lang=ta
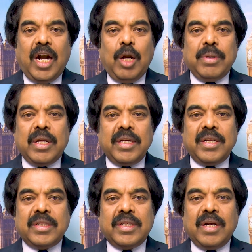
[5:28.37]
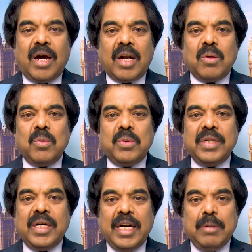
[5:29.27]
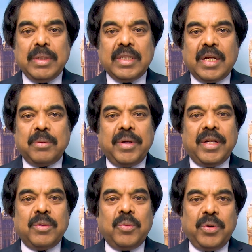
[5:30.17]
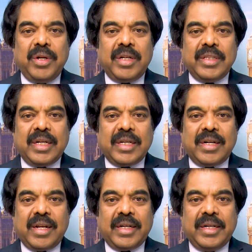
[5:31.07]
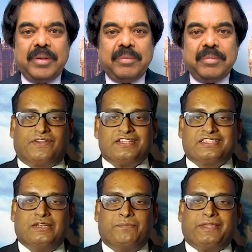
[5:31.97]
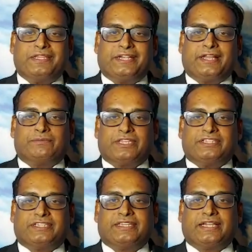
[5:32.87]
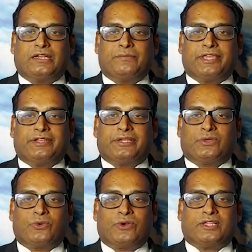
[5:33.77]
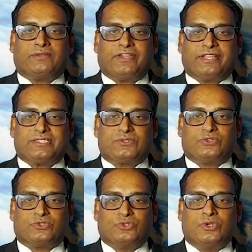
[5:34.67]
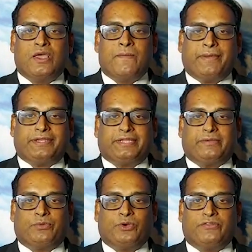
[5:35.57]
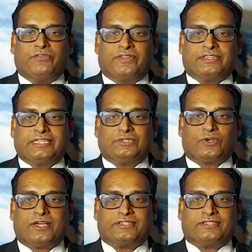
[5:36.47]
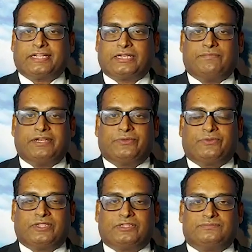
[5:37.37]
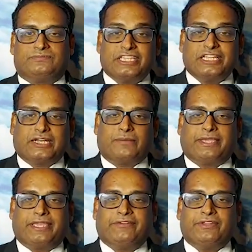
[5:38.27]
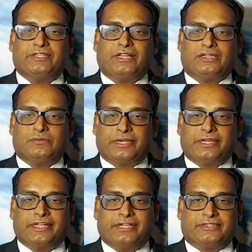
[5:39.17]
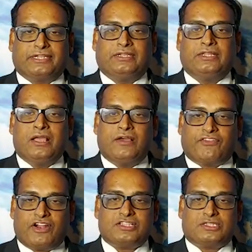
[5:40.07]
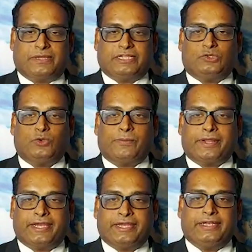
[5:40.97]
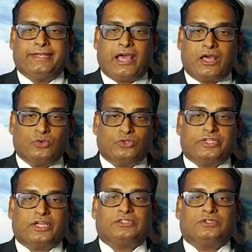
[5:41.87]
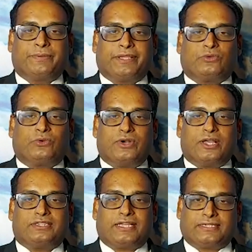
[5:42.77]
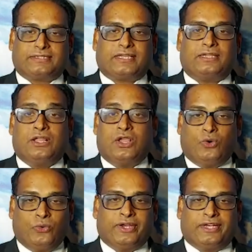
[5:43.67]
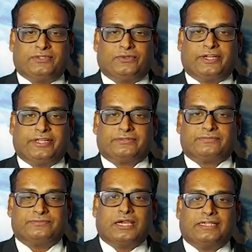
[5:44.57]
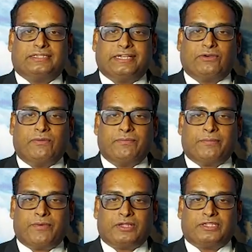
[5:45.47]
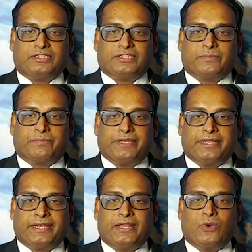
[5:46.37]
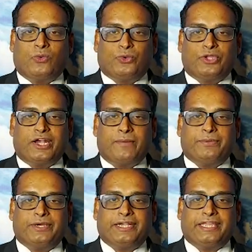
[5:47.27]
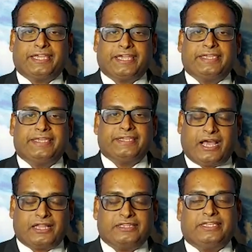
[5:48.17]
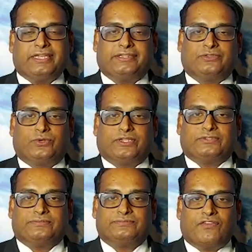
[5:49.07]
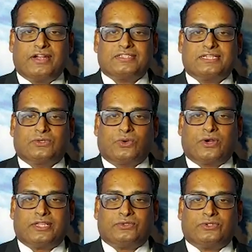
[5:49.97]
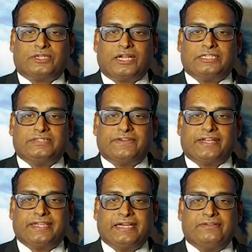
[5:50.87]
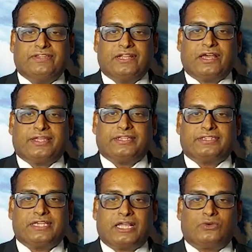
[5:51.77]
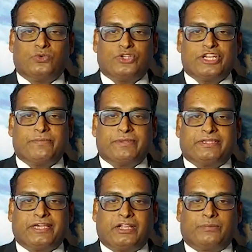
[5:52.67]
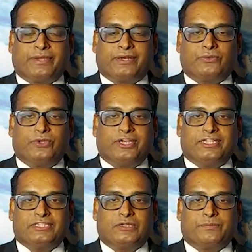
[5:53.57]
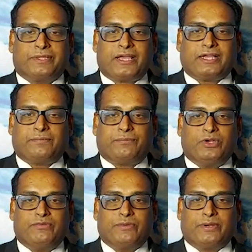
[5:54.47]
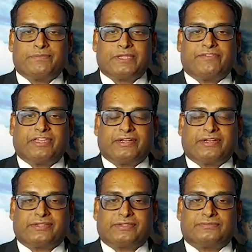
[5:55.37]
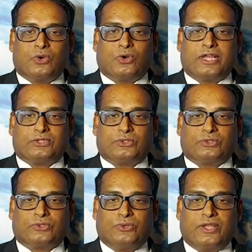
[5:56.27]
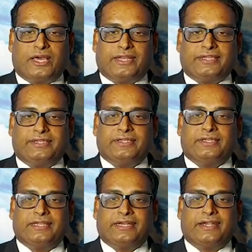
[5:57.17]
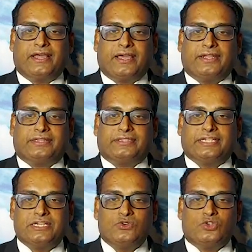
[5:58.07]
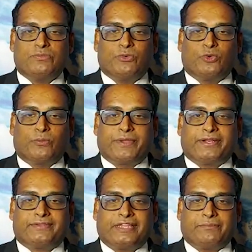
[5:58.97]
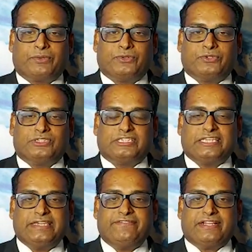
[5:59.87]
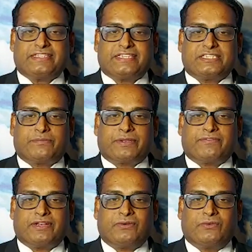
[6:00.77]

எழுபதாயிரத்து அறுநூற்று எண்பத்தாறு பேர் உயிரிழந்திருக்கின்றார்கள் பிரான்சில் பதினெட்டாம் தேதி திங்கட்கிழமை அன்று கொரோனா வைரஸ் தொற்று பற்றிய புள்ளி விவரத்தை சுகாதார திணைக்களம் வெளியிட்டுள்ளது திங்கட்கிழமை இருபத்தி நான்கு மணி நேரத்தில் பிரான்ஸ் மருத்துவமனைகளில் நானூற்றி நான்கு பேர் கொரோனா தாக்கத்தால் உயிரிழந்துள்ளனர் கடந்த நவம்பர் மாதத்துக்கு பின்னர் உயிரிழப்பு எண்ணிக்கை அதிகரித்துள்ளது பிரான்சில் கொரோனா தொற்றினால் இதுவரை எழுபதனாயிரத்தி அறுநூற்றி எண்பத்தி ஆறு பேர் உயிரிழந்திருப்பதாக புள்ளி விவரம் தெரிவிக்கின்றது கொரோனா தொற்றுக்குள்ளான ரெண்டாயிரத்தி எண்ணூற்றி மூன்று பேர் தற்பொழுது தீவிர சிகிச்சை பிரிவில்